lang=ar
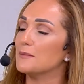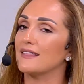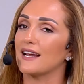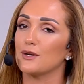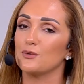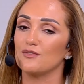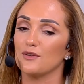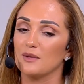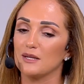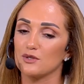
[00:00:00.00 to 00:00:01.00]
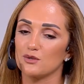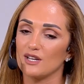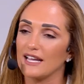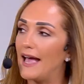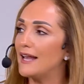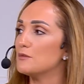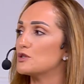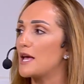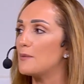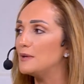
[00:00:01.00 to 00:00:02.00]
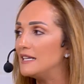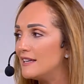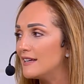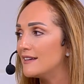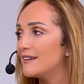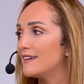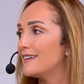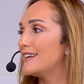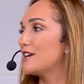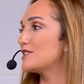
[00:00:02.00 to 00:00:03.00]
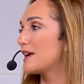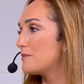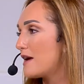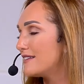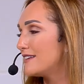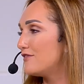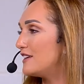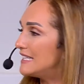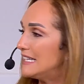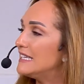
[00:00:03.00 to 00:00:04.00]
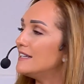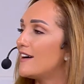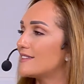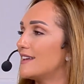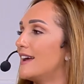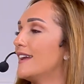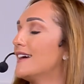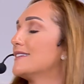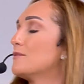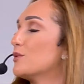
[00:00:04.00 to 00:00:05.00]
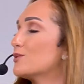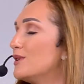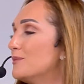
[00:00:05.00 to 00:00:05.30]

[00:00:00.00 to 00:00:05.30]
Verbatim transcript: مثلا خلينا نقول في بنت بتيجي تقول لك اهلي مش قابلين اني اشتغل بهذا الفيلد احكي لنا اكثر عن هذا الموضوع